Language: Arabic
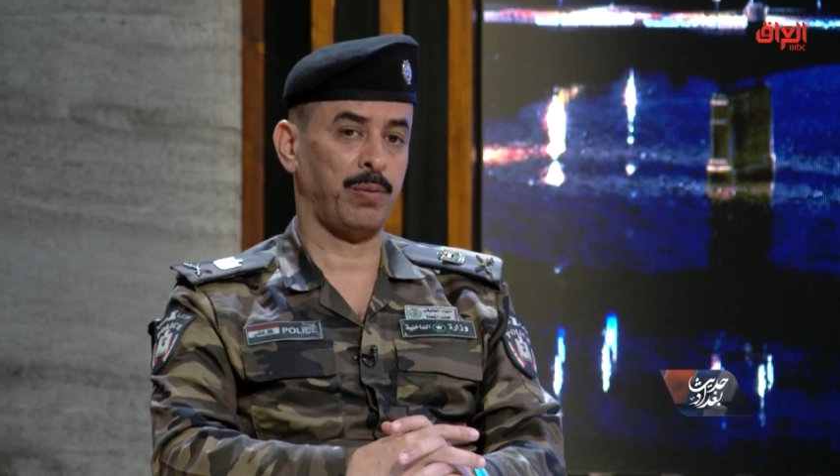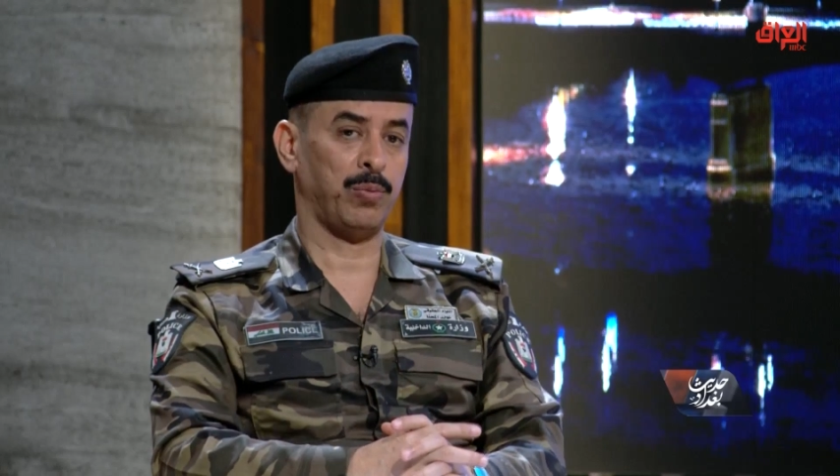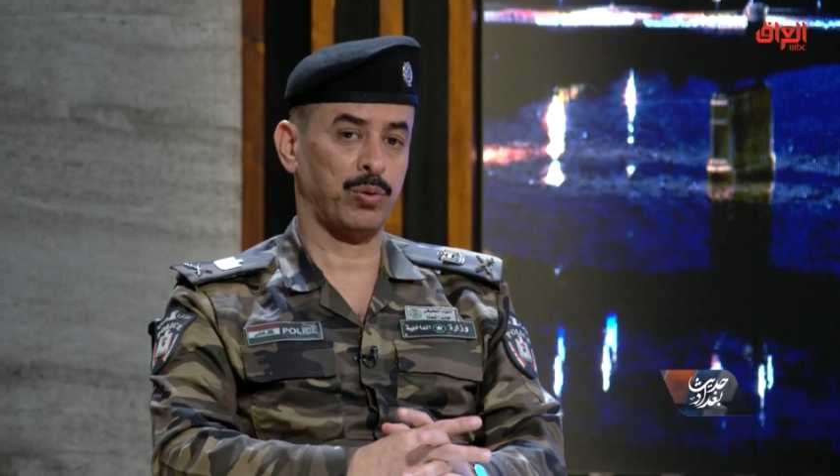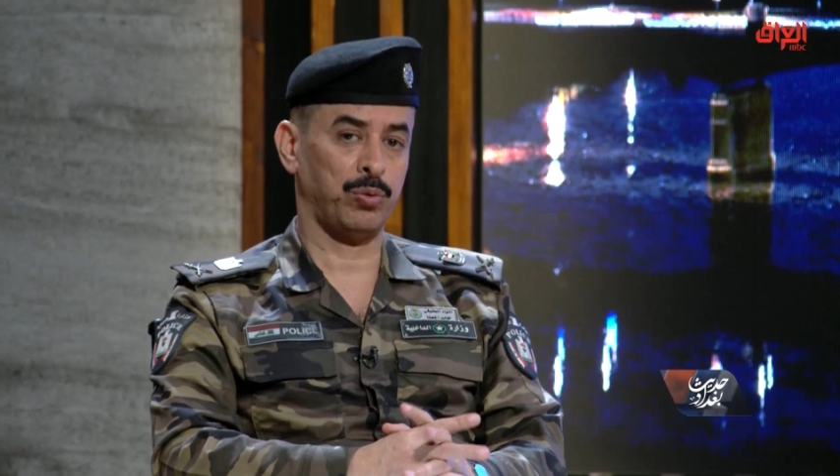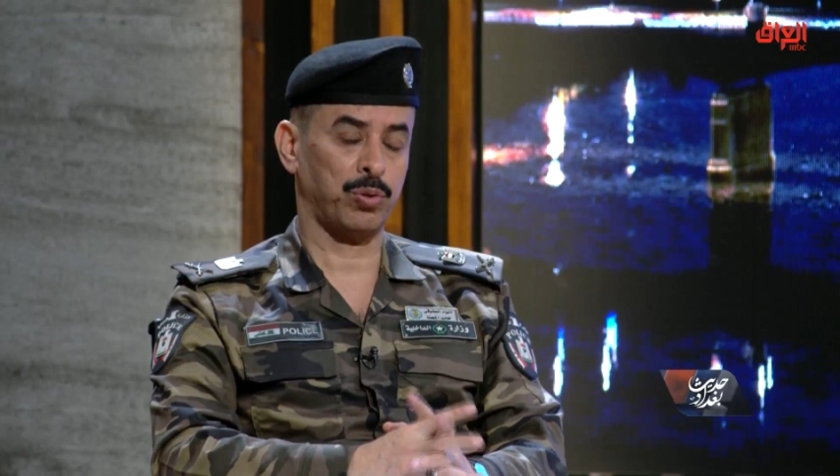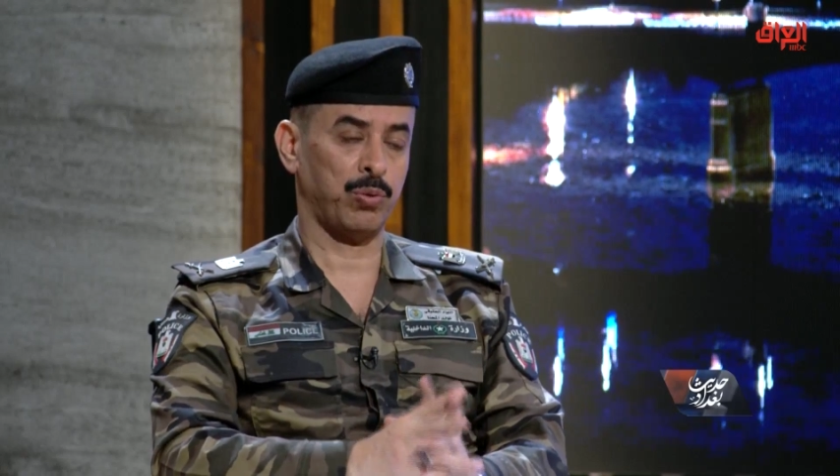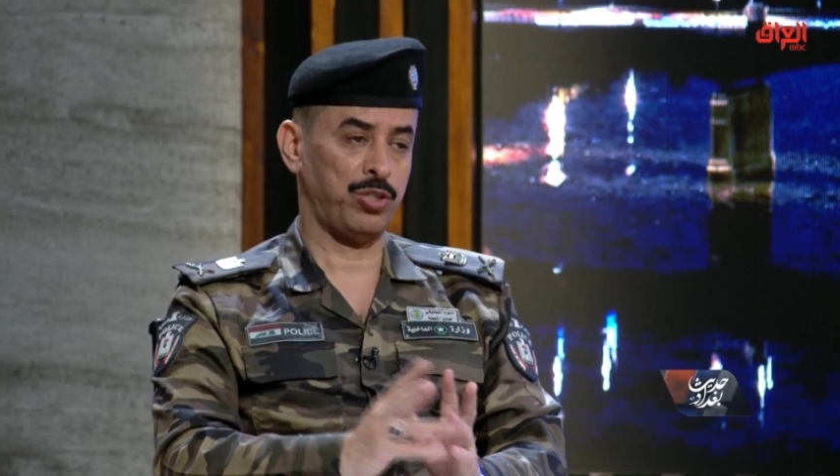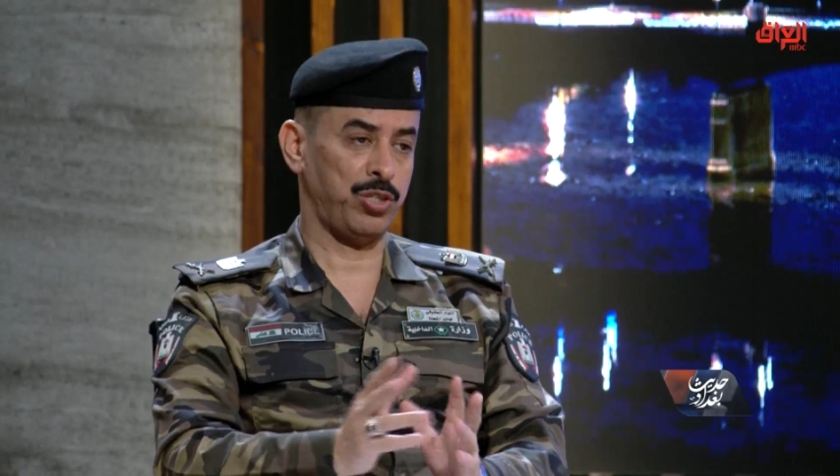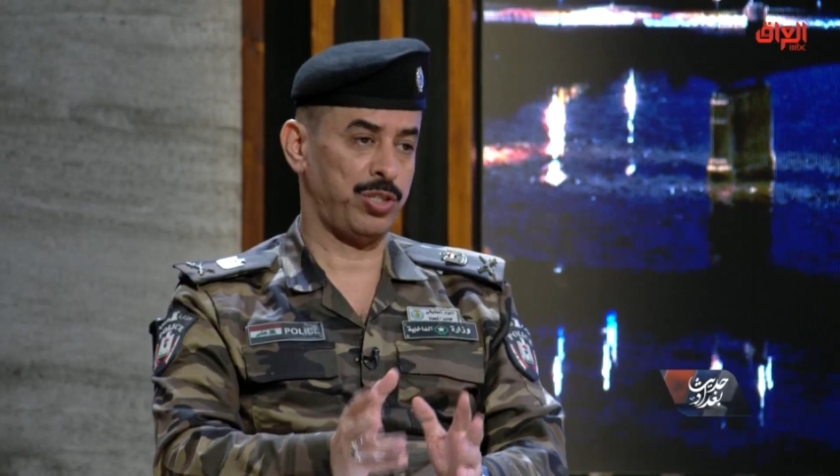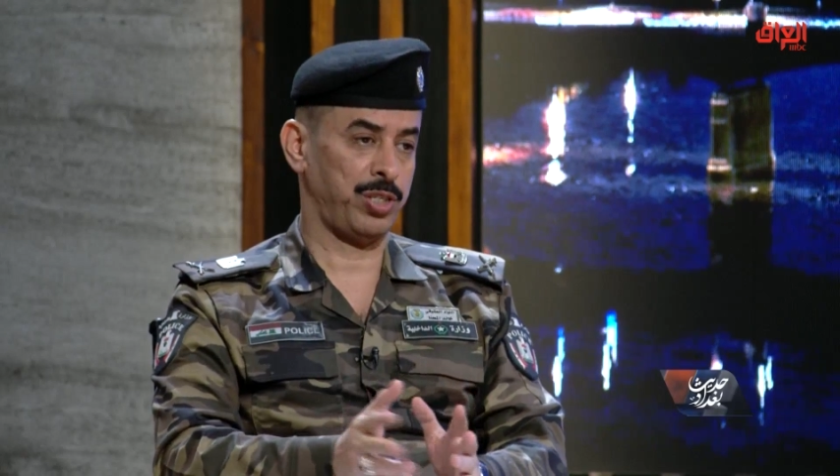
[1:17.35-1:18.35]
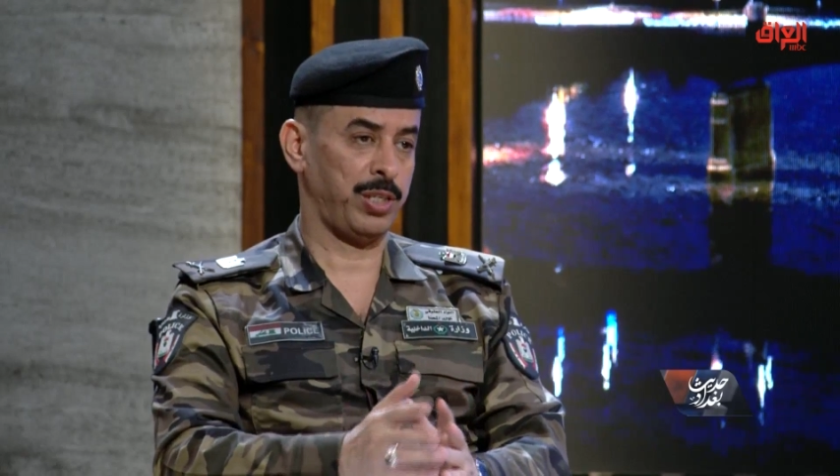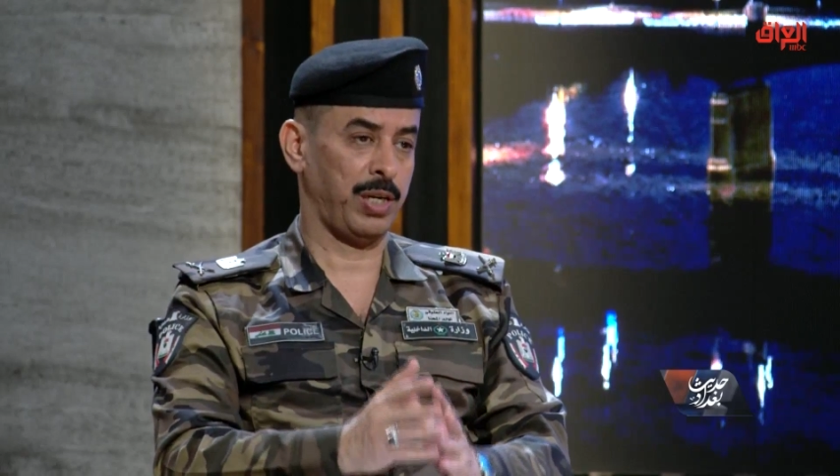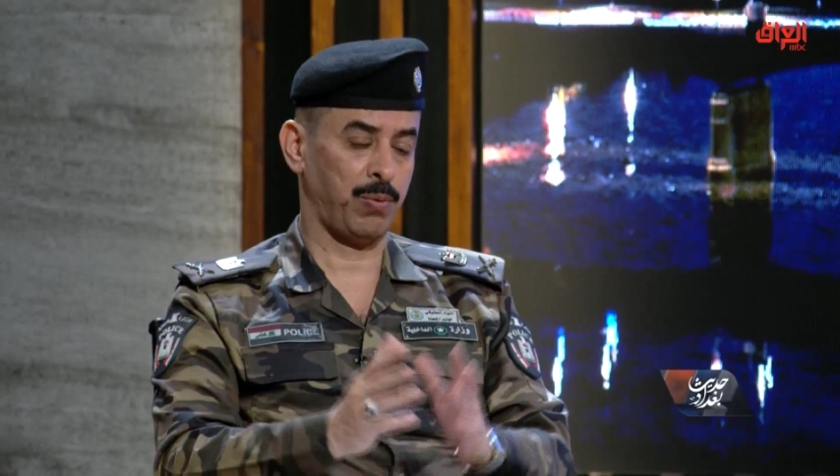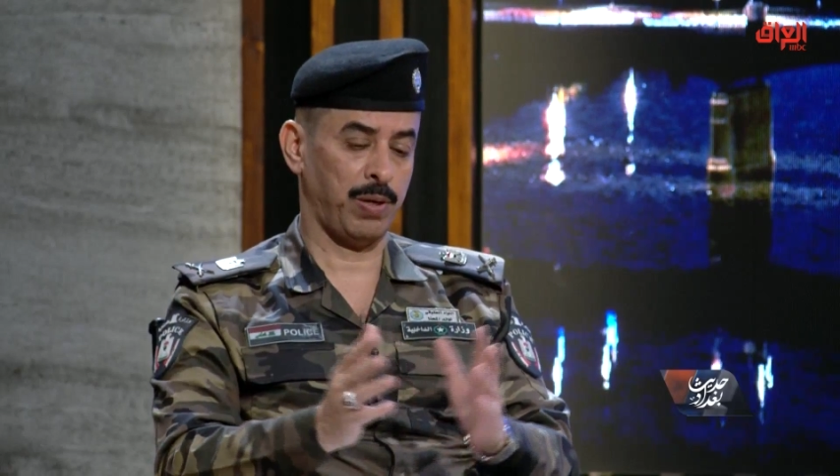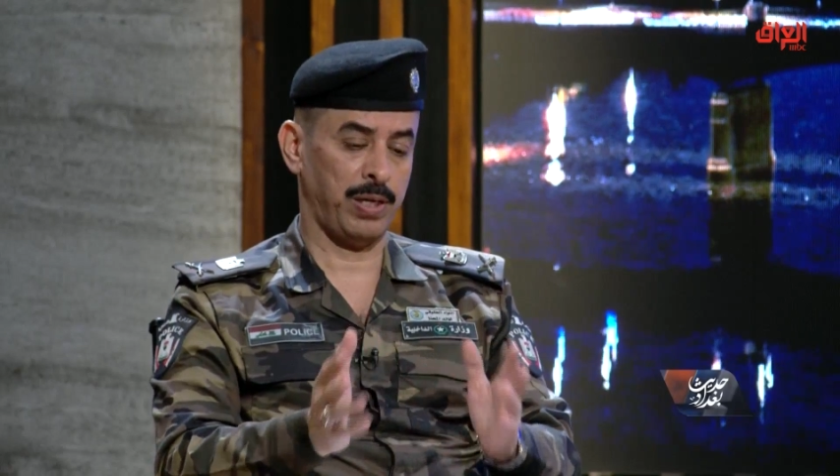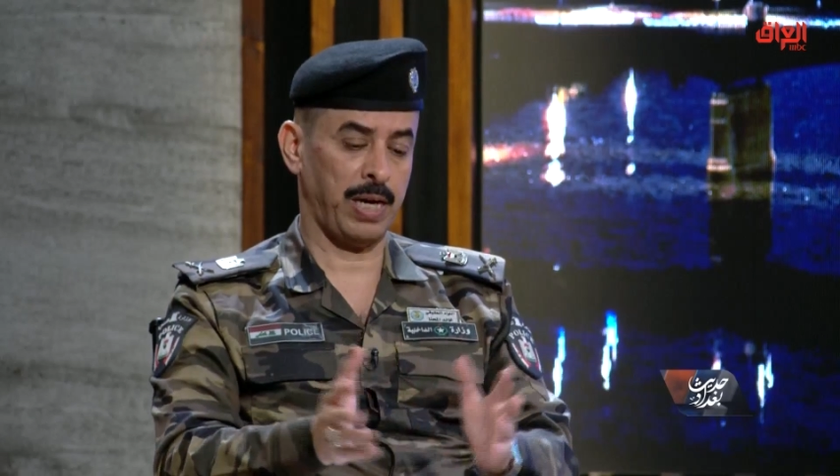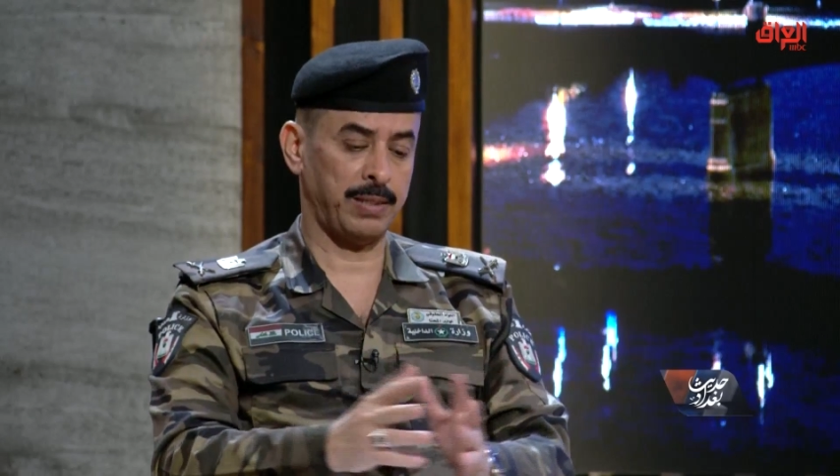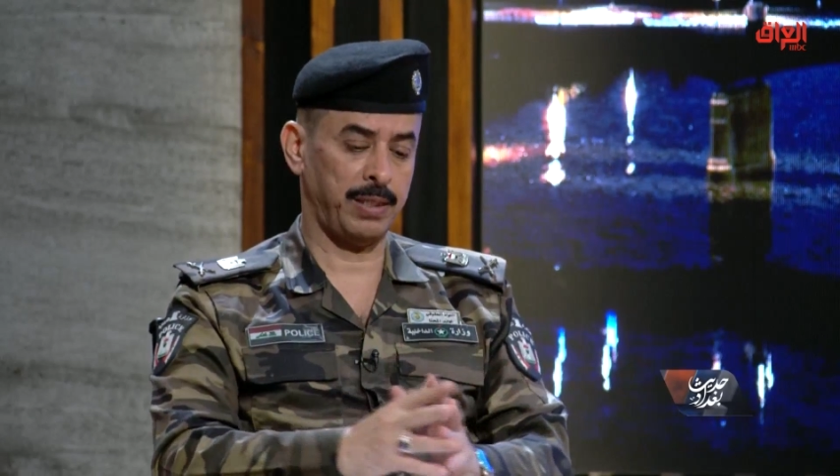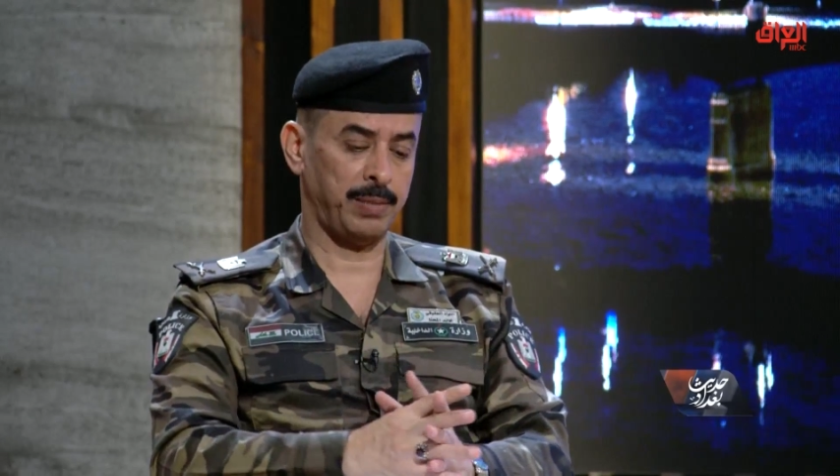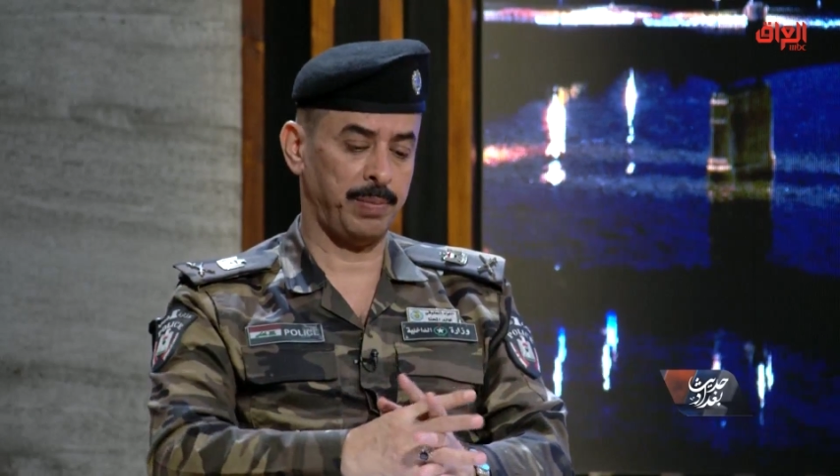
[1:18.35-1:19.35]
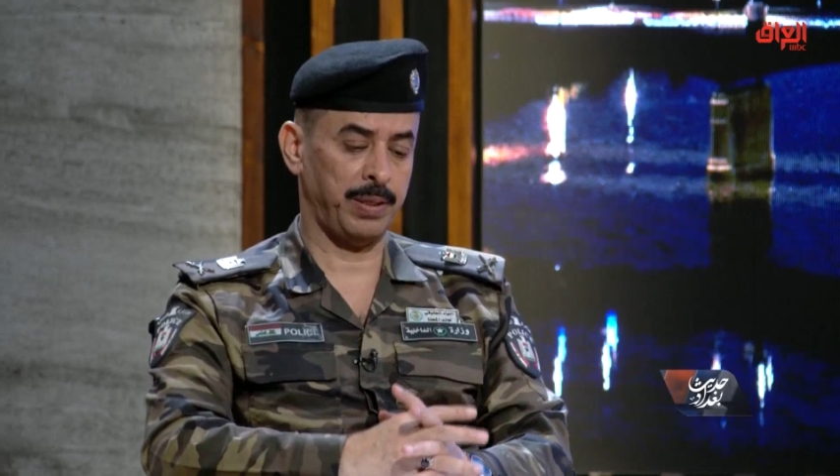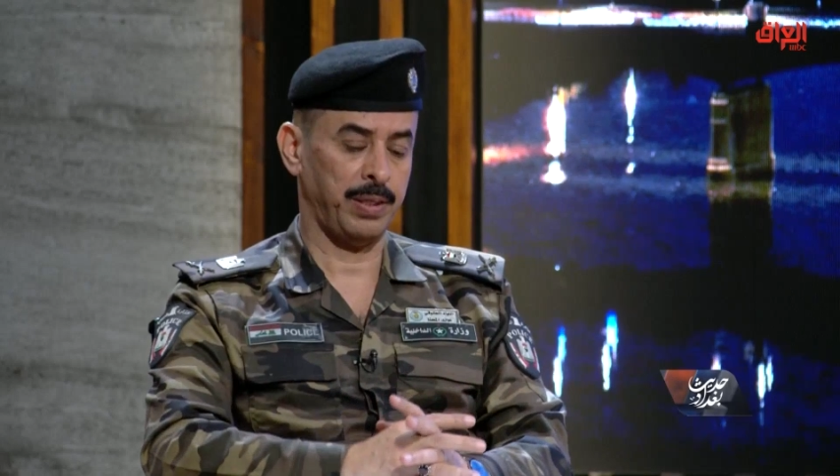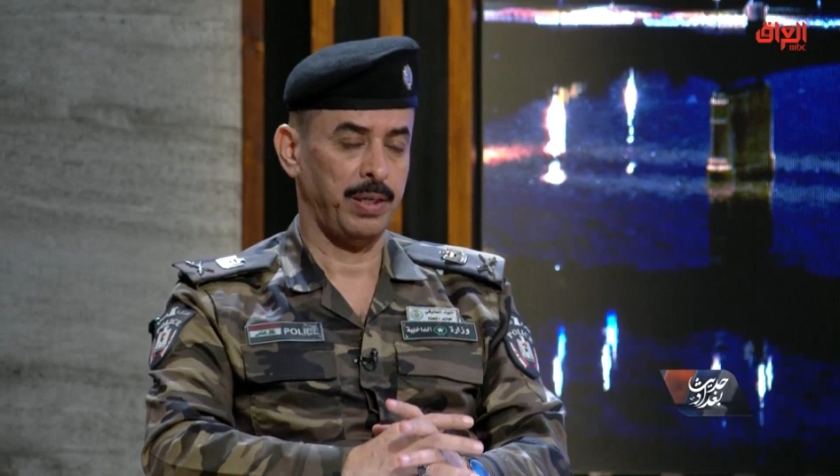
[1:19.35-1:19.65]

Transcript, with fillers: المرور والجنسية والعديد من